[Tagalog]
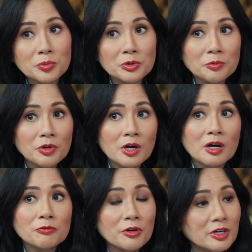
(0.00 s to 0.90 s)
po yung
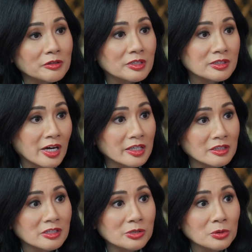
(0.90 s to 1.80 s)
409
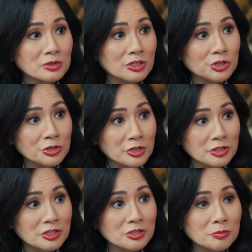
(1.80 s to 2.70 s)
years old na
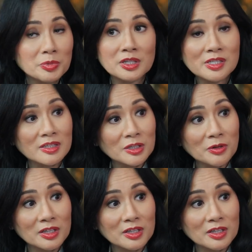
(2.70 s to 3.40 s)
church, yung binisita nyo